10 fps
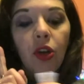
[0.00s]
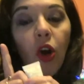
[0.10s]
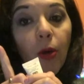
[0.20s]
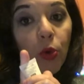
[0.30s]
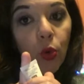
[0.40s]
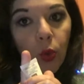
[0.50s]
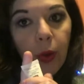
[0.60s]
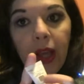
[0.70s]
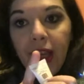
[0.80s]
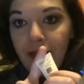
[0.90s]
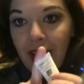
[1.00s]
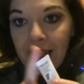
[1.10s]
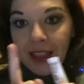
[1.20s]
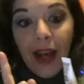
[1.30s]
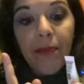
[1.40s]
comunque è
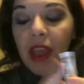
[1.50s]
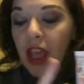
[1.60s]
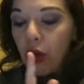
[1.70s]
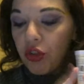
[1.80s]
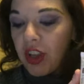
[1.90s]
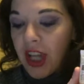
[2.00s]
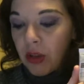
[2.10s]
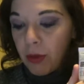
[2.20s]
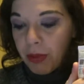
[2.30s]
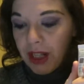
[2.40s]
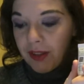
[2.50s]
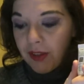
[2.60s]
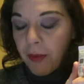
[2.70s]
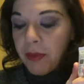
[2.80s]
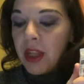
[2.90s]
valida e ho segnato il
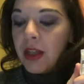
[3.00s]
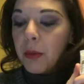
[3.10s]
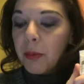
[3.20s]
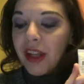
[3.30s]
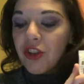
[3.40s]
prezzo per